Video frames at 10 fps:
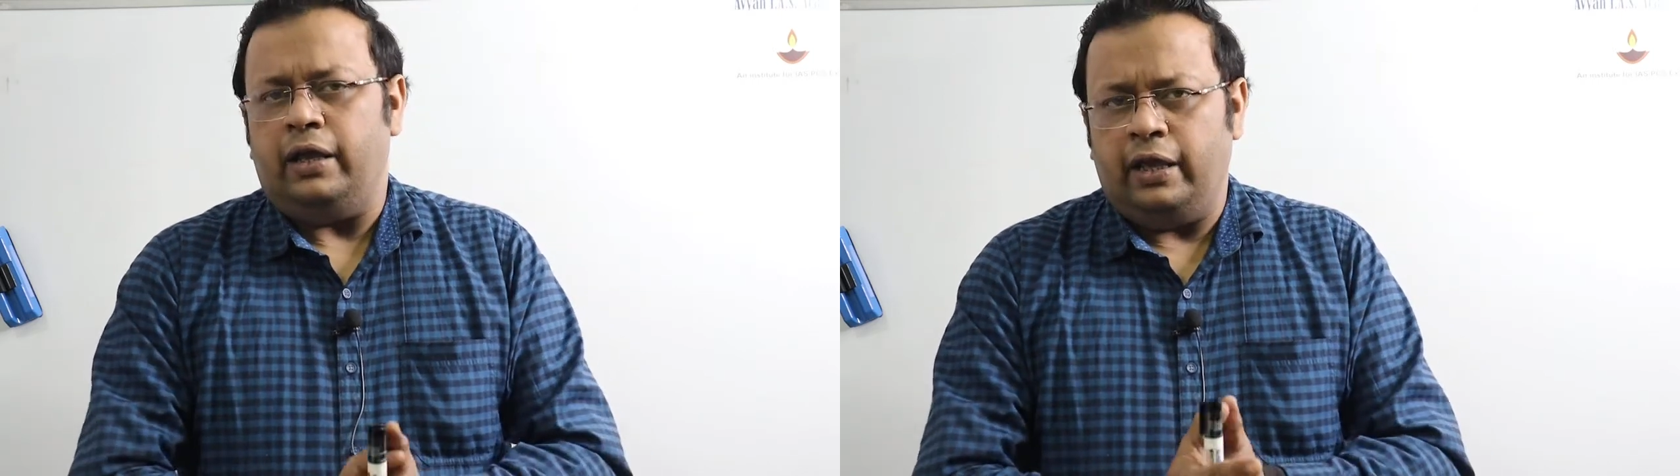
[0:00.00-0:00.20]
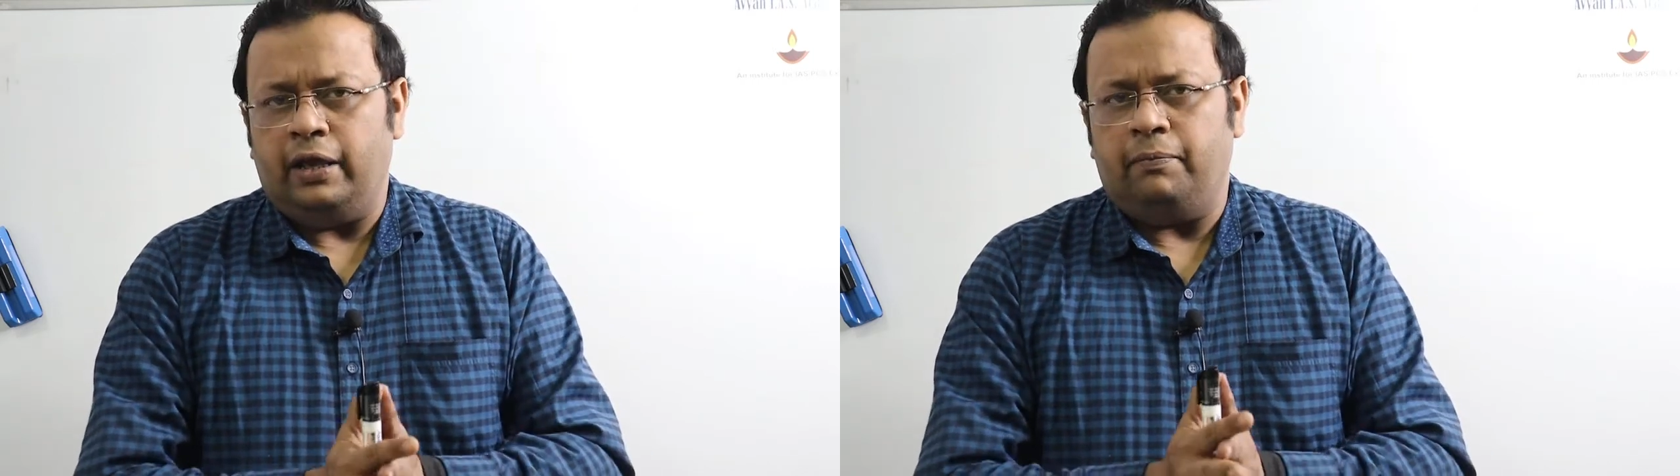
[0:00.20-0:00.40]

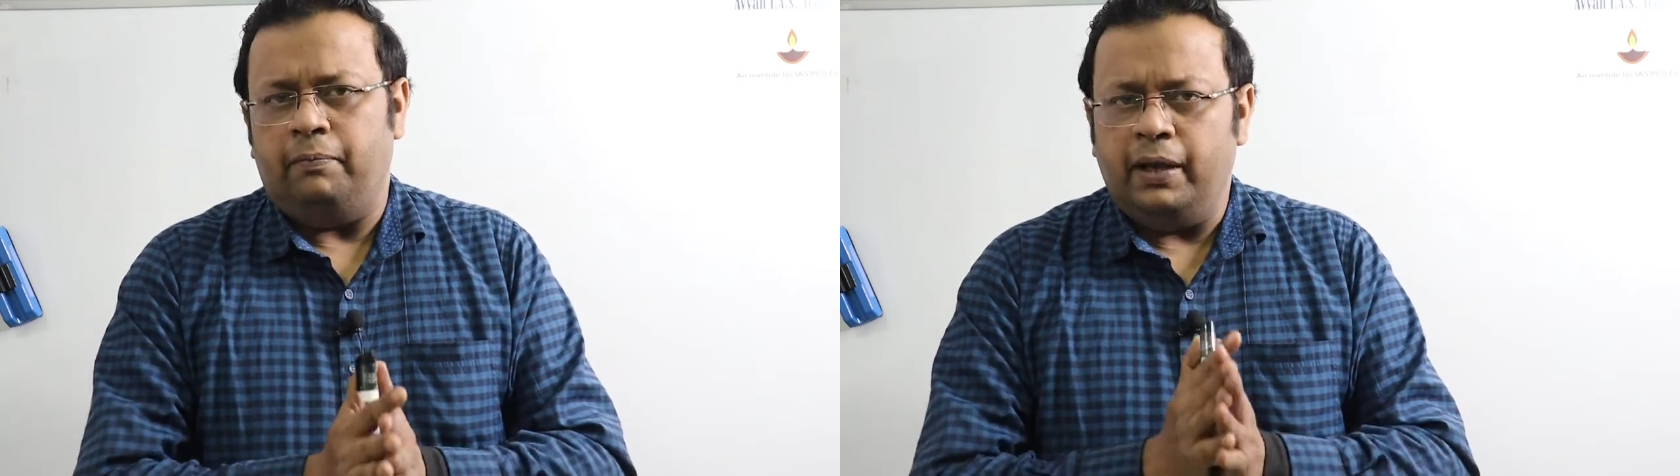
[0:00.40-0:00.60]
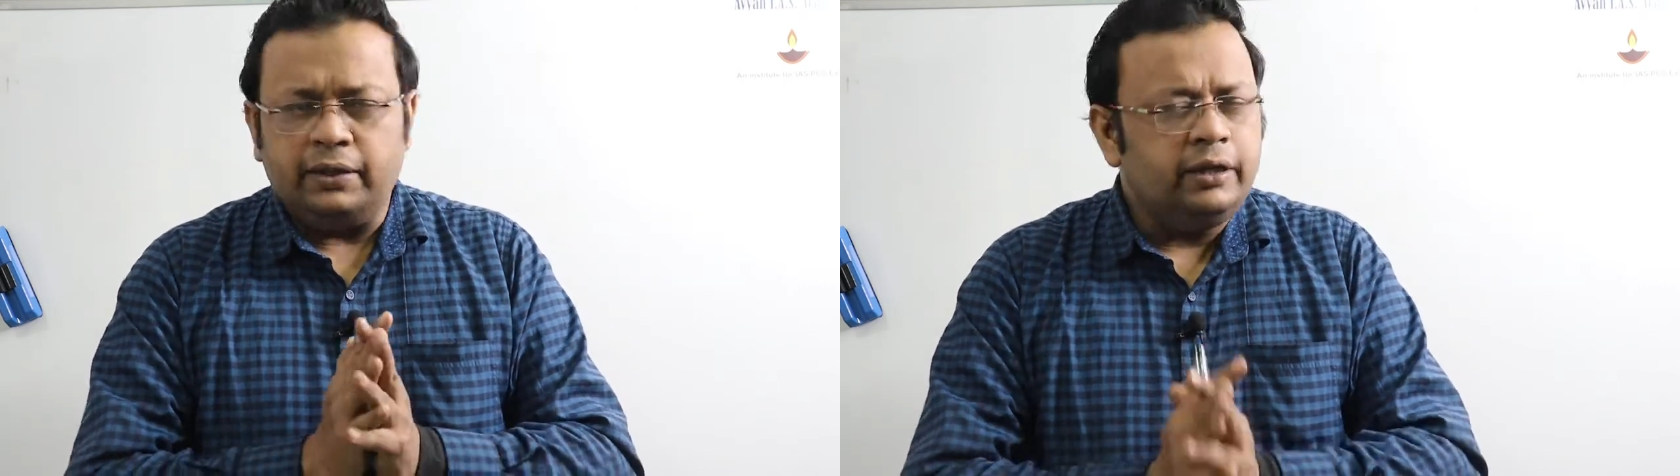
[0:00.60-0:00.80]
एक
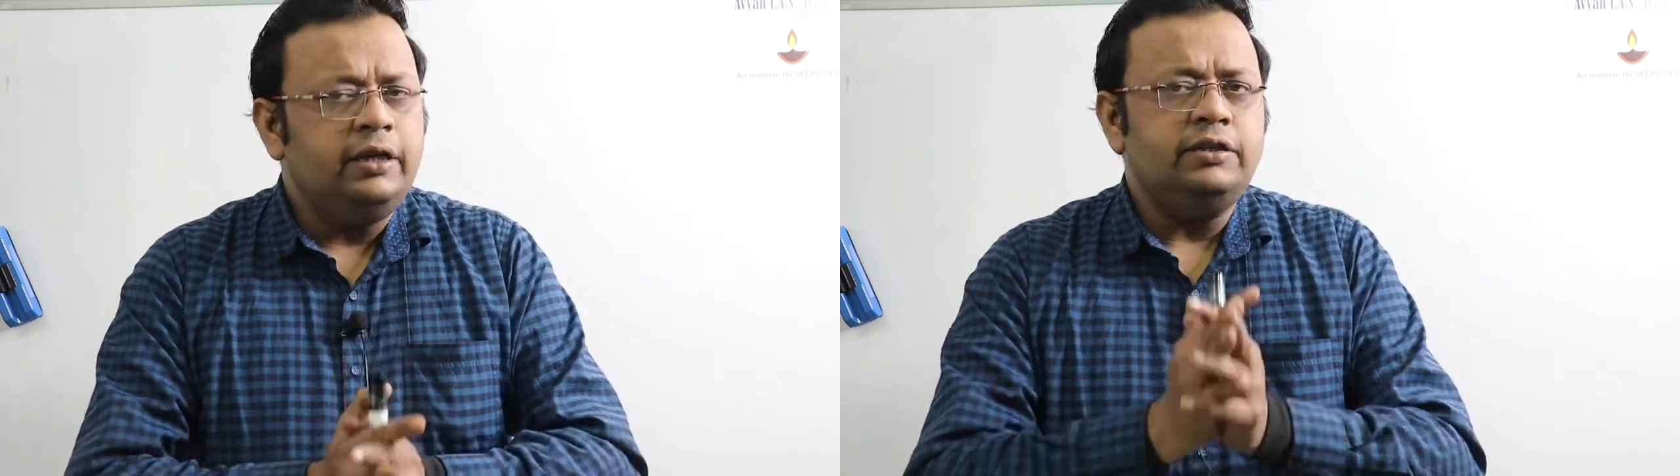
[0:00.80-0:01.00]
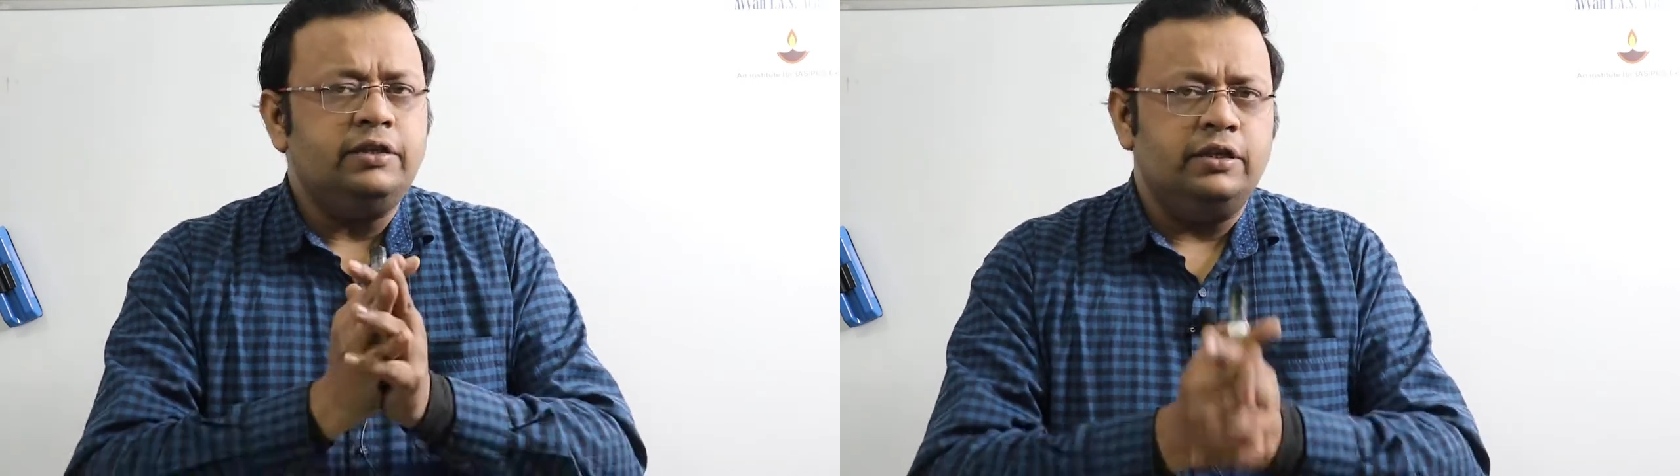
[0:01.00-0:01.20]

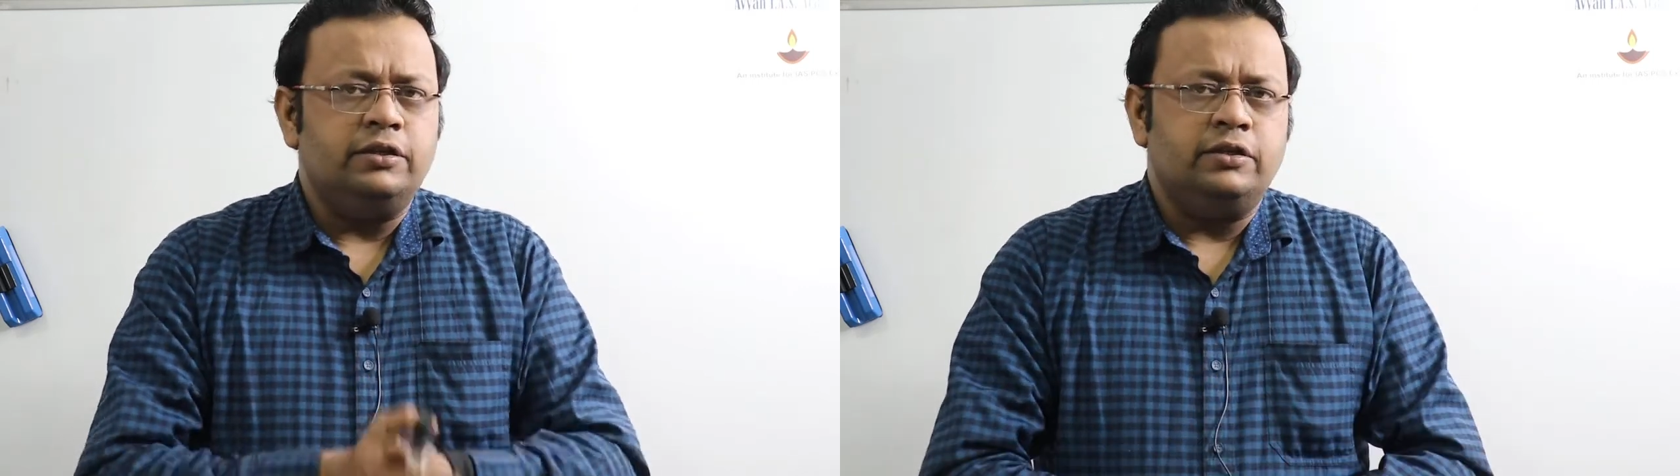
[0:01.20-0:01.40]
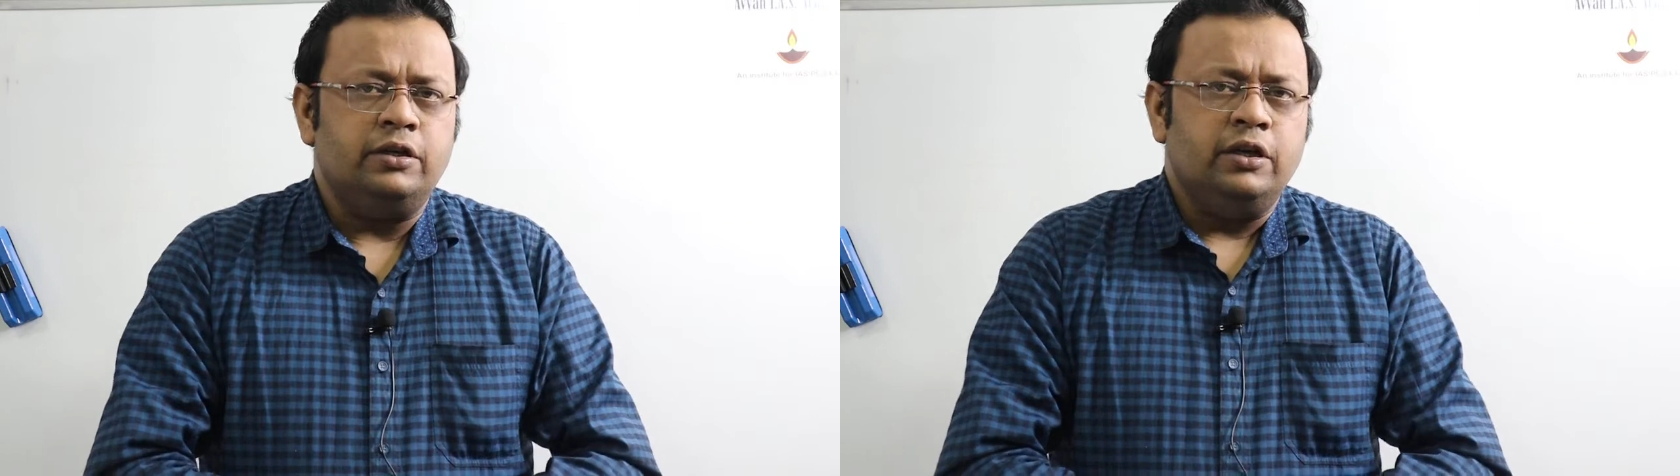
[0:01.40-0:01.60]
बेहतरीन चीज़